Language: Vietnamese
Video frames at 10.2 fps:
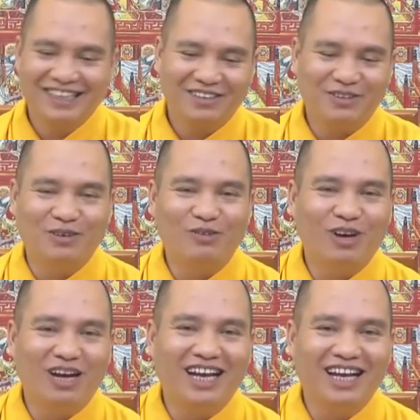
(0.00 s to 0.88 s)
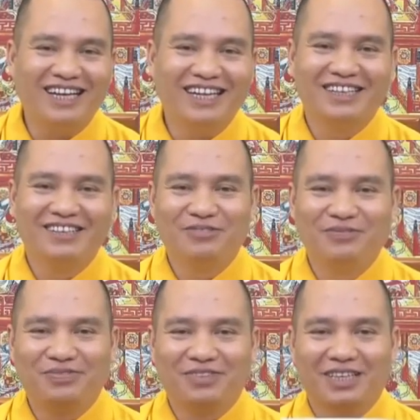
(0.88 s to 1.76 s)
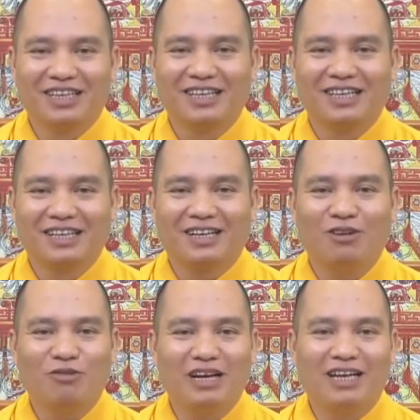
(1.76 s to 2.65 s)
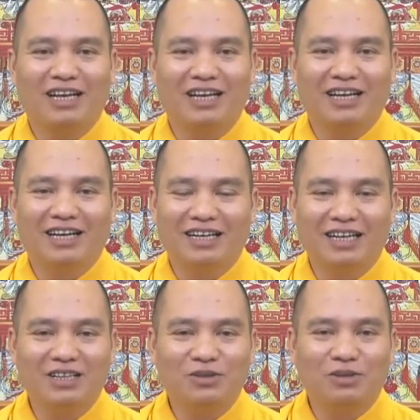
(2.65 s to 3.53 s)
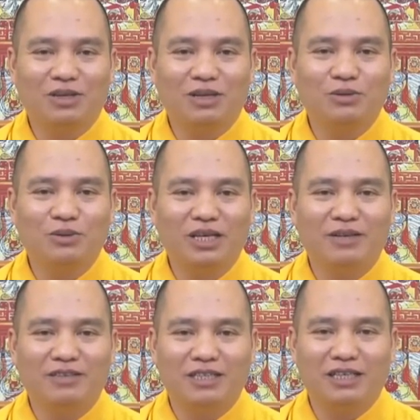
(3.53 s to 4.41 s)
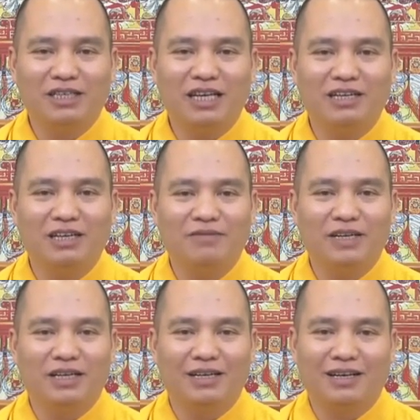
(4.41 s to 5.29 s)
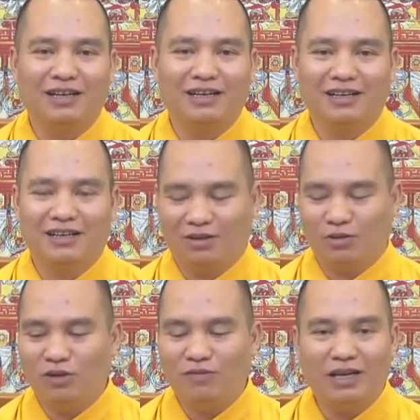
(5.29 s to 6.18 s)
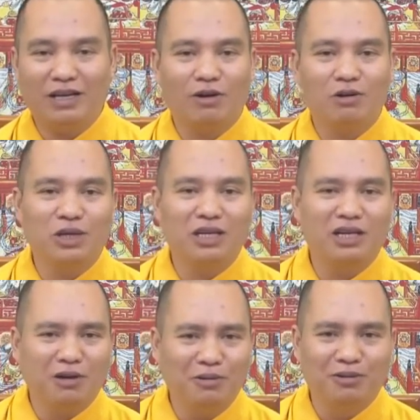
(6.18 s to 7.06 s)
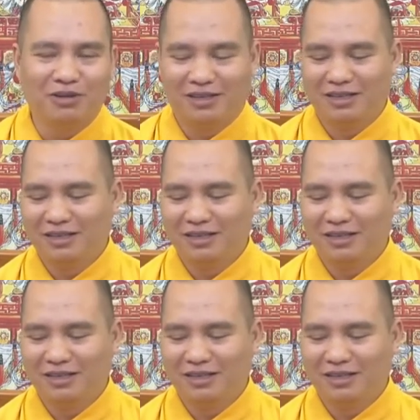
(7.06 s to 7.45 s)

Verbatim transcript: khổ quá không phải là lên chùa cầu duyên xin chai nước về là uống vào là có duyên đâu